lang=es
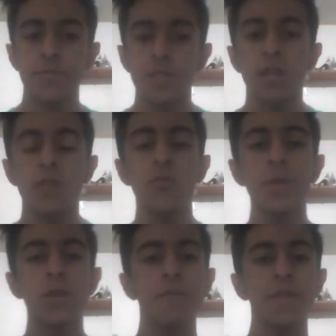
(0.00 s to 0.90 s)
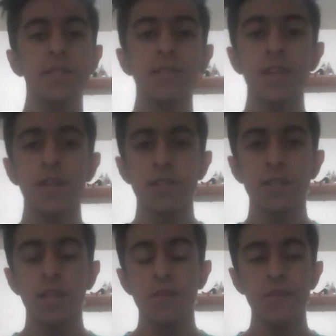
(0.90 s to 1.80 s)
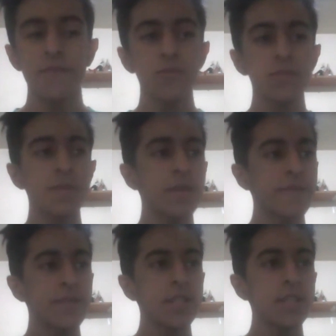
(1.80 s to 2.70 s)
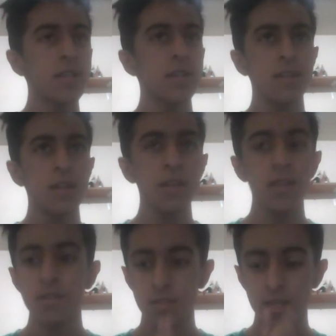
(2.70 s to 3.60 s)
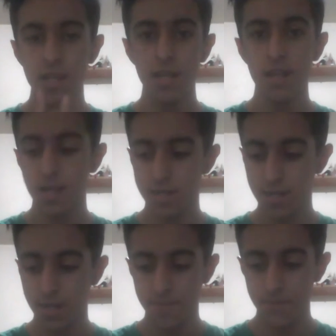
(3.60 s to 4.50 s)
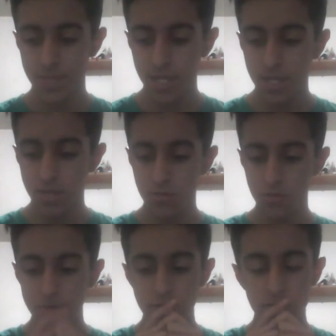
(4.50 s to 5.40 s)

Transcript: Número 23. Mi fruta preferida es la naranja. Número